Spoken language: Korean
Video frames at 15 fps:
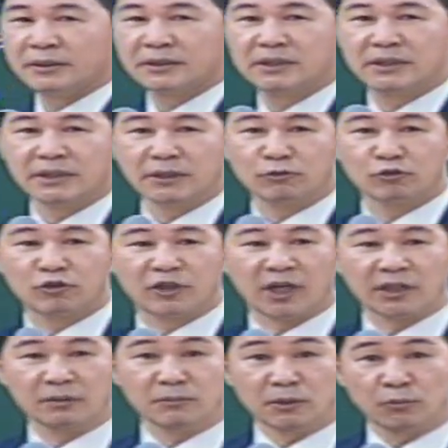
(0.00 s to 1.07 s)

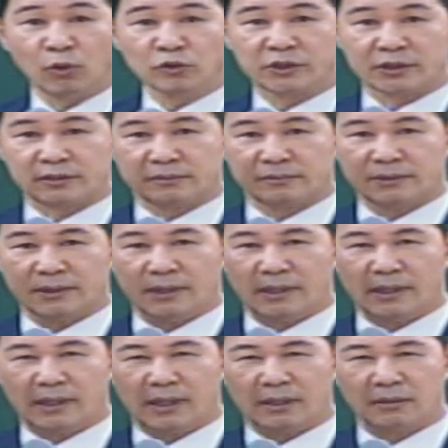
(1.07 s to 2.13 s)
거룩한 몸 혼자서 딱
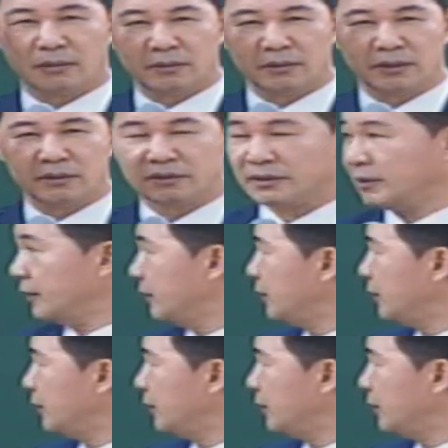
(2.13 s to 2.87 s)
있어야 돼요.